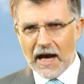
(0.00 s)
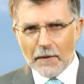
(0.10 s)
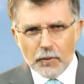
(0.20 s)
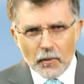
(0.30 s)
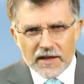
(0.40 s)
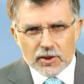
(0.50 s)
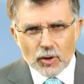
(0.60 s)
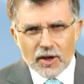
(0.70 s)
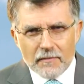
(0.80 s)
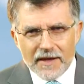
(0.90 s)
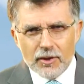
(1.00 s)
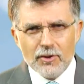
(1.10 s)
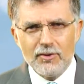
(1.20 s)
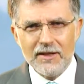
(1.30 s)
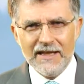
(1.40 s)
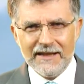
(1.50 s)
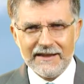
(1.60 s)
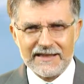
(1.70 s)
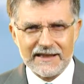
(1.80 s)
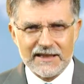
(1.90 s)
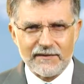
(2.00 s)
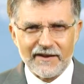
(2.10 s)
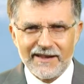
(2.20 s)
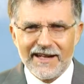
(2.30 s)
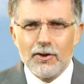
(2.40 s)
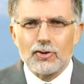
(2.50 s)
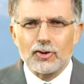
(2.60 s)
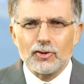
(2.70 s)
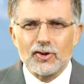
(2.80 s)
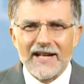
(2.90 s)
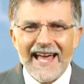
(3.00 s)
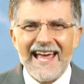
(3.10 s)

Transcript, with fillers: Ha provisto el medio de satisfacer en nosotros